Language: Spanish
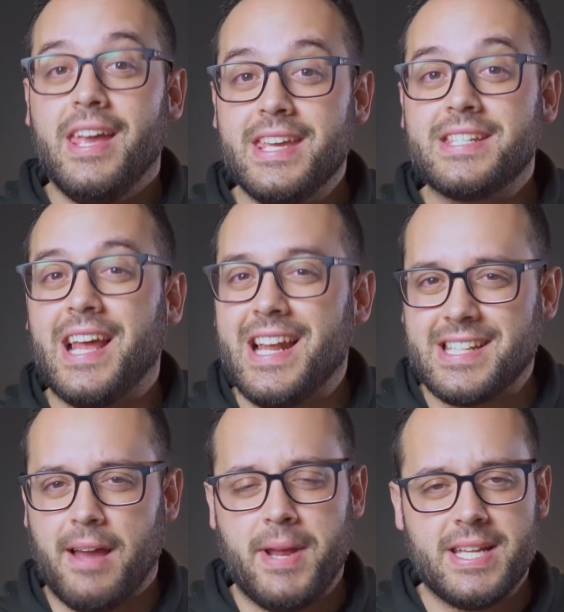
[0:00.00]
Y es que las
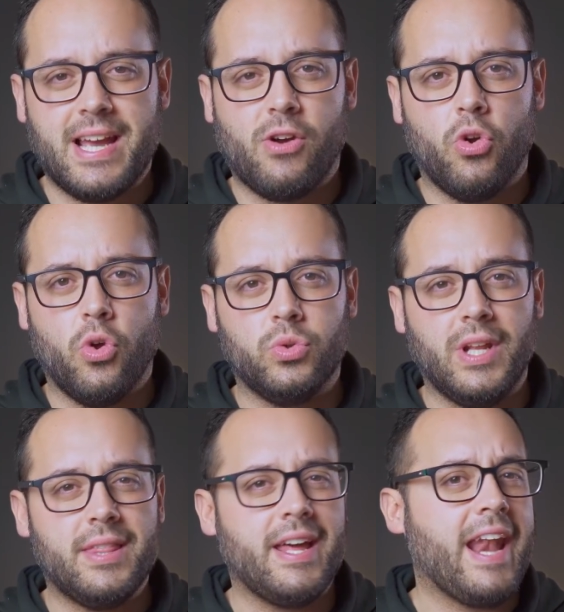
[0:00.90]
cámaras a color
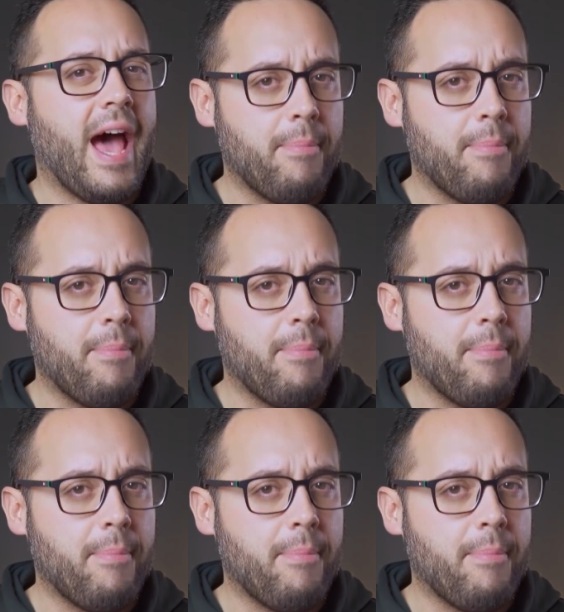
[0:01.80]
utilizan